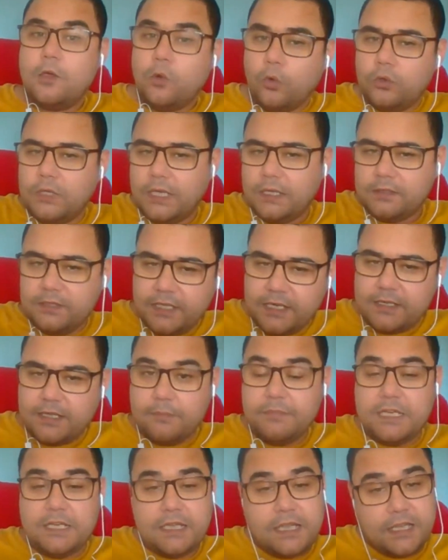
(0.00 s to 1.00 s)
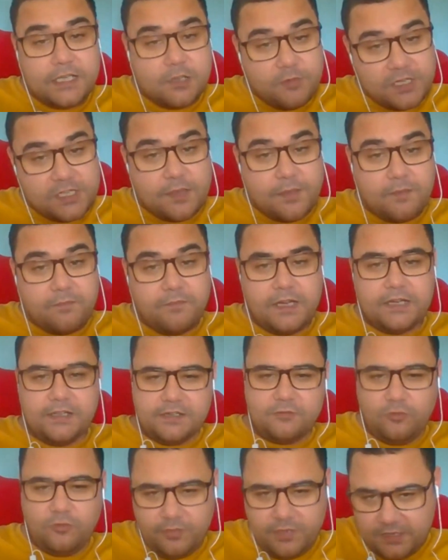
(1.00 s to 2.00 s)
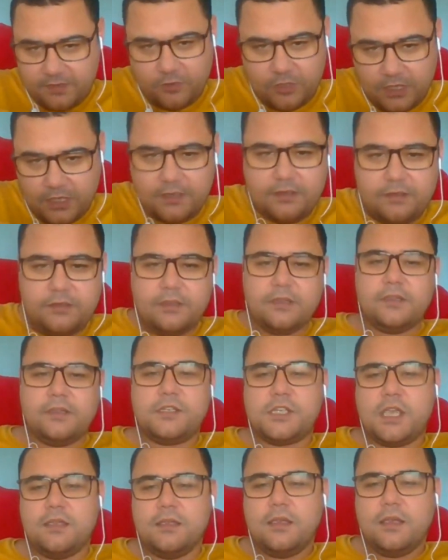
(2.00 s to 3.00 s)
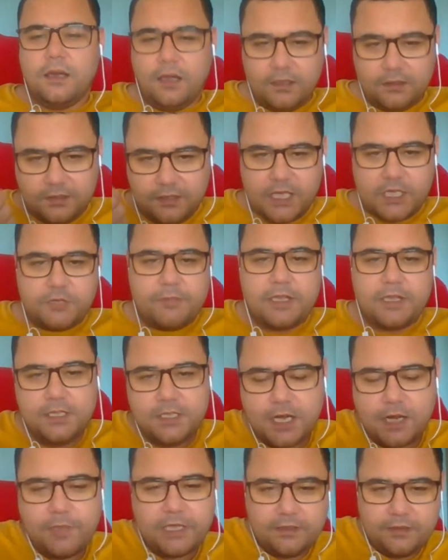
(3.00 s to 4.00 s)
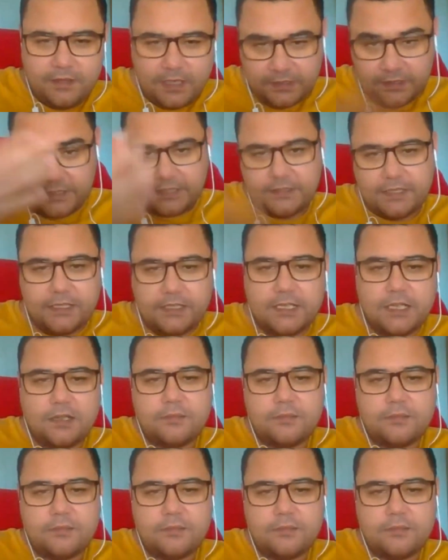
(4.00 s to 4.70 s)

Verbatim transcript: Onun altında yatan bir gerekçe bir sebep vardır. Onu biraz böyle e, şey altını eşmek, incelemek, yakından tetkik